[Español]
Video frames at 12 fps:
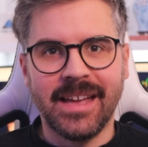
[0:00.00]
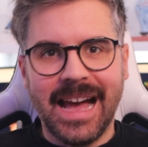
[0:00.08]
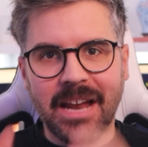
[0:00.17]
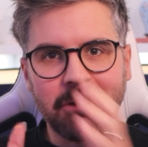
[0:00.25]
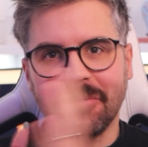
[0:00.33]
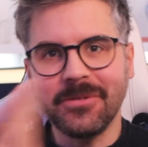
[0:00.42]

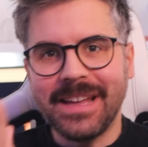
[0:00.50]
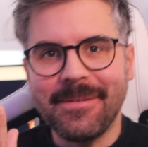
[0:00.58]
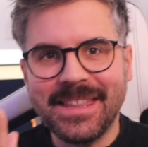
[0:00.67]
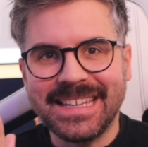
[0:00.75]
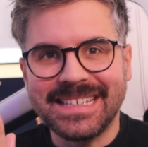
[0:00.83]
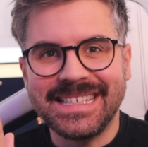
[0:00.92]
¿Alguna
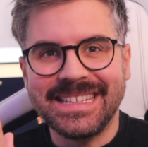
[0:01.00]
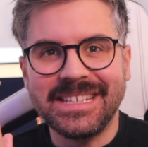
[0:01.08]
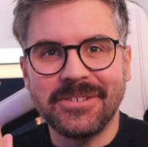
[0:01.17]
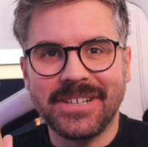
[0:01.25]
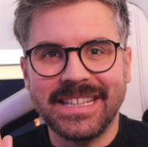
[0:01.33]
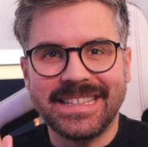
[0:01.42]
vez has
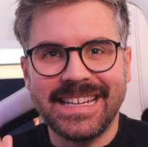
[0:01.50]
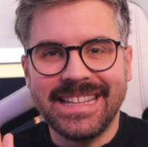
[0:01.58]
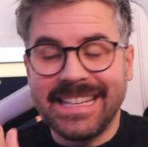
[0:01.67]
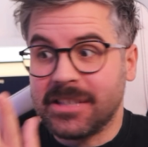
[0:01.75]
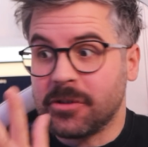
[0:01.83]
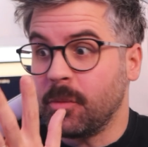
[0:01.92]
sentido que el
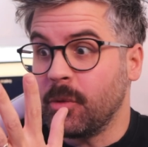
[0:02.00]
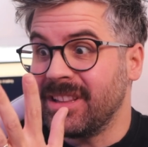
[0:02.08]
trading es como